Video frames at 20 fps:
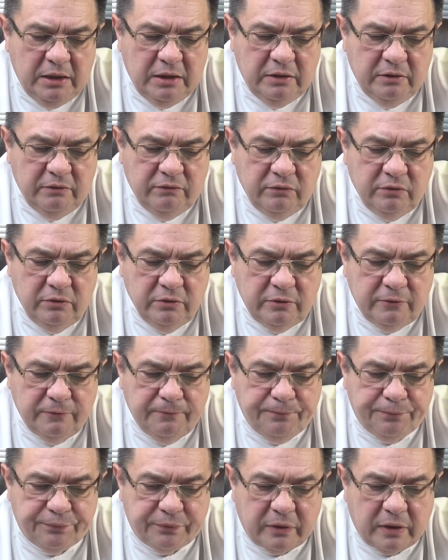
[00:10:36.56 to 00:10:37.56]
Вот.
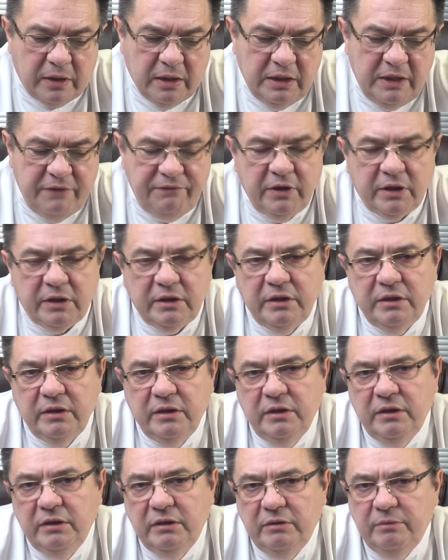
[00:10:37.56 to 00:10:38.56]
Наверное,
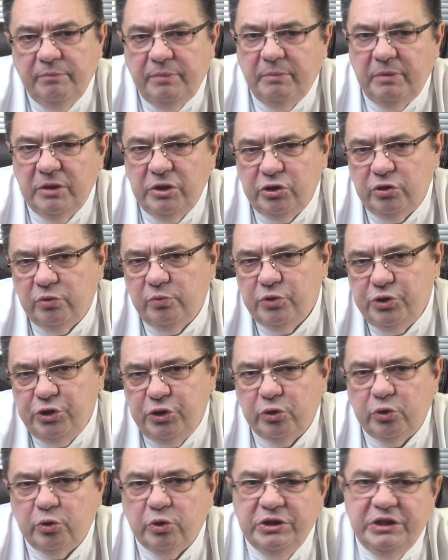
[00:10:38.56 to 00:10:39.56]
э, по большому
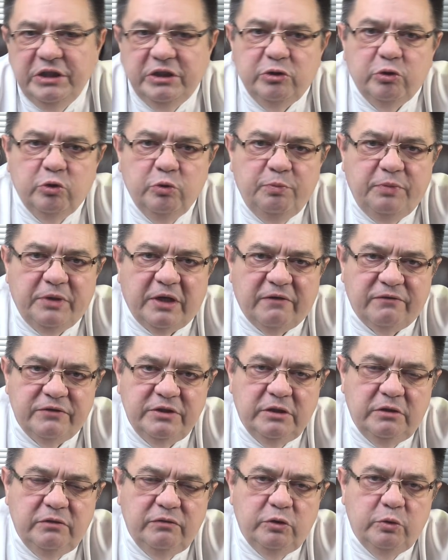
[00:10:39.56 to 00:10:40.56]
счету где-то он прав.
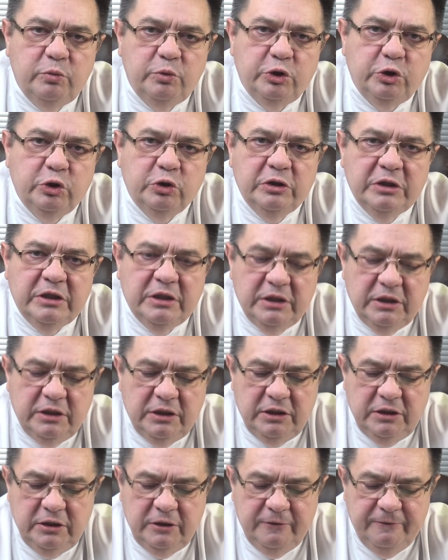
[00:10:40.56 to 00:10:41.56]
Дело в том, что
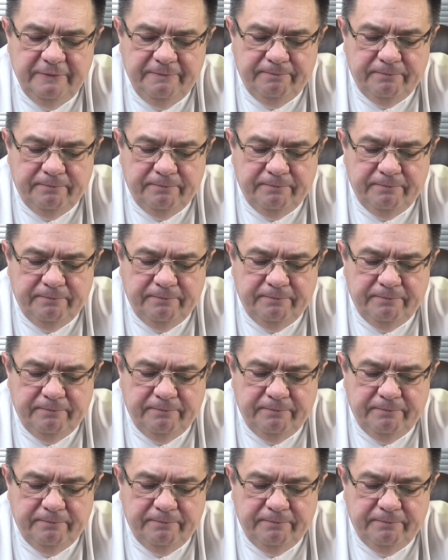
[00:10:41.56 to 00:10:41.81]
э,